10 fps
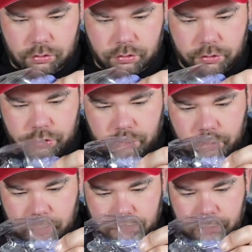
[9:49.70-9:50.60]

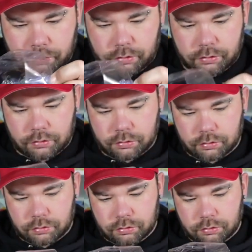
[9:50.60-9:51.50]
Scheinbar.
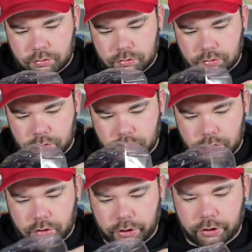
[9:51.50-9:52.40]
Oder?
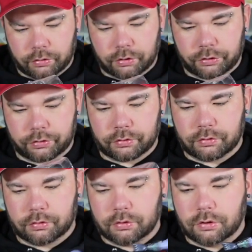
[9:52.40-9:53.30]
Nee, doch nicht.
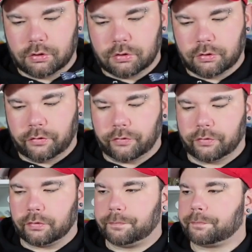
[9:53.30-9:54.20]

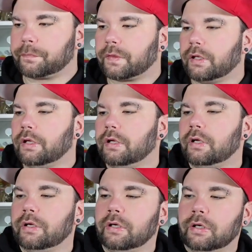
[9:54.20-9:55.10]
So.
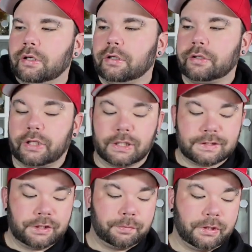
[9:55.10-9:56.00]
Denn an
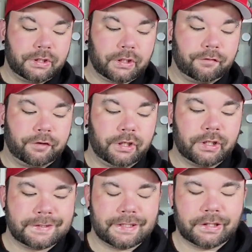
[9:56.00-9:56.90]
sich bin ich ja ein Fan
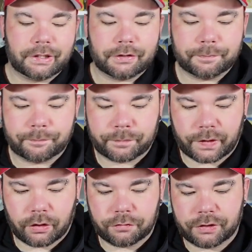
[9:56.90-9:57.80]
der Serie,
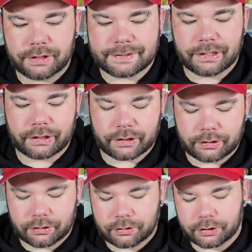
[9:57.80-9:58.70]
auch wenn die Serie
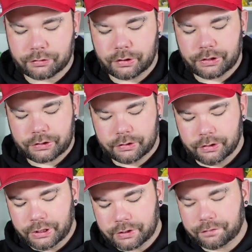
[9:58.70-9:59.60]
natürlich
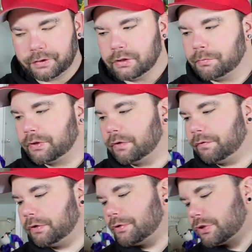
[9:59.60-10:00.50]
nicht viel mit den
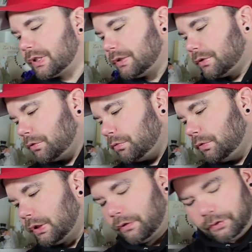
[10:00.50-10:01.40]
Vintage-Sachen zu tun
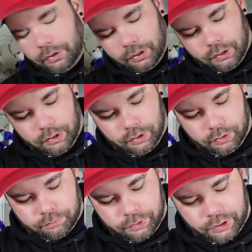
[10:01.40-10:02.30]
hat,
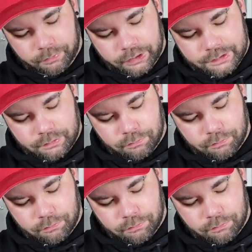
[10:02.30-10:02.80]
mit dem ganzen